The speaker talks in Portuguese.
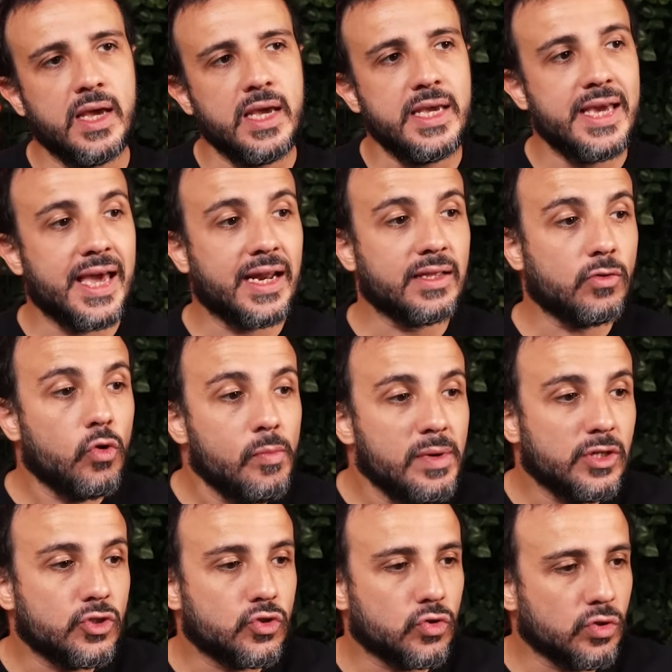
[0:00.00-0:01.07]
e ela
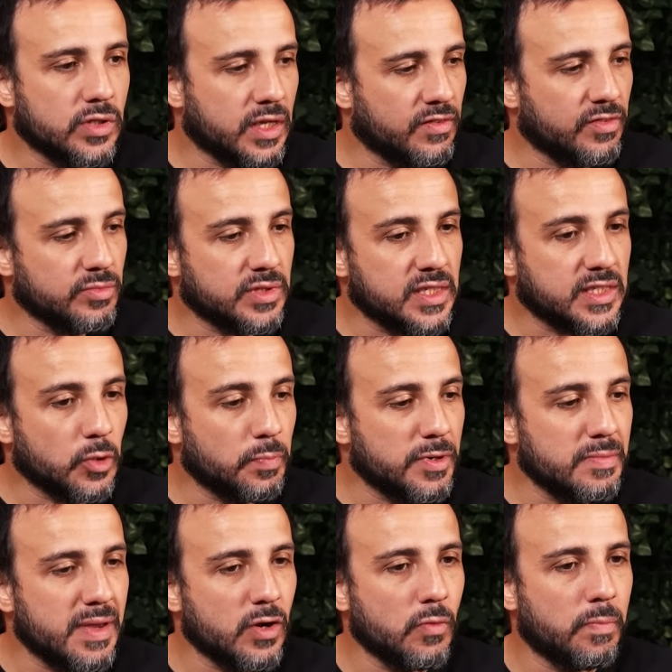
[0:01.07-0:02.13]
começou, teve, vamos dizer, seu
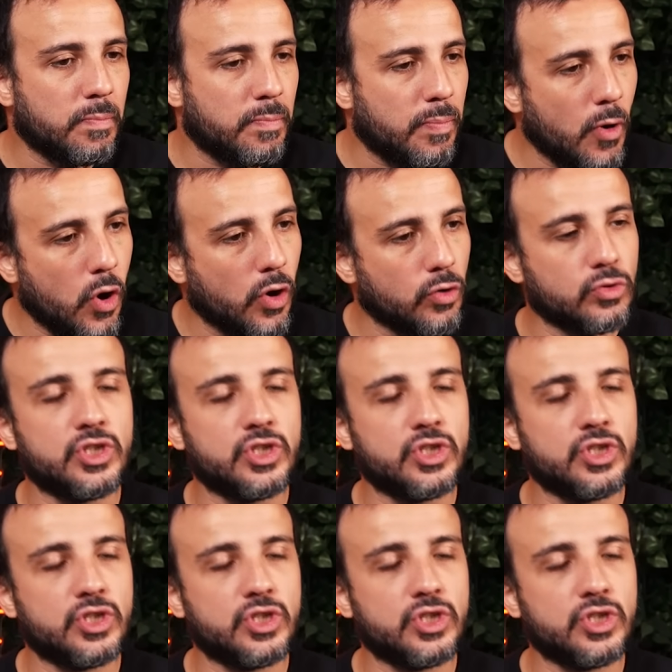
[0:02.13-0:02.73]
primeiro polo